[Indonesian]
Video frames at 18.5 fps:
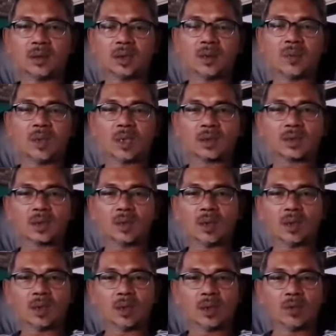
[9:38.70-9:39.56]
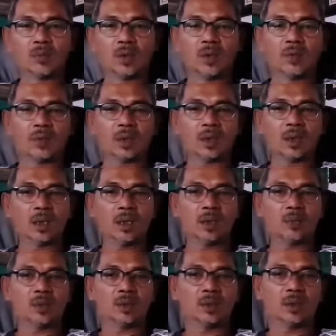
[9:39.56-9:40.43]
Terima kasih wallahul muwaffiq
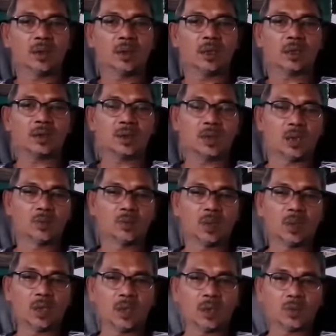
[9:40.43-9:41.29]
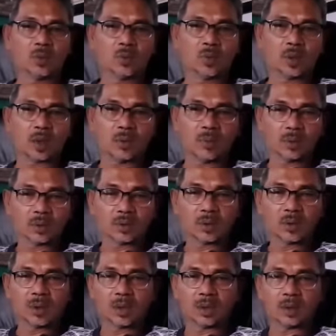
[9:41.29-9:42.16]
ila aqwamit Assalamualaikum
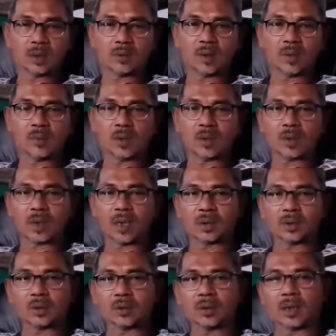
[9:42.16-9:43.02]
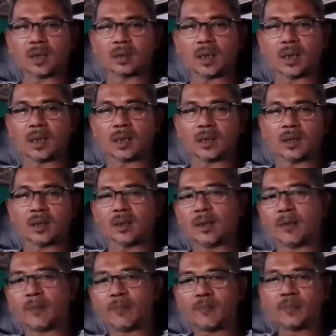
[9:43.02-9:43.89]
warahmatullahi wabarakatuh.
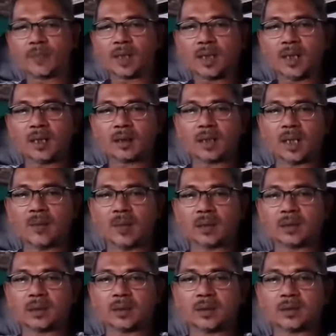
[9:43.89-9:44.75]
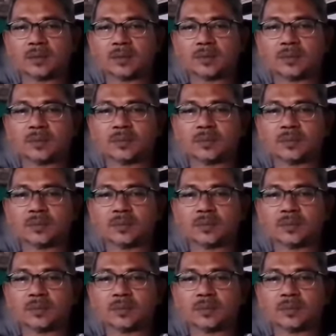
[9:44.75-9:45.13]
NKRI harga mati.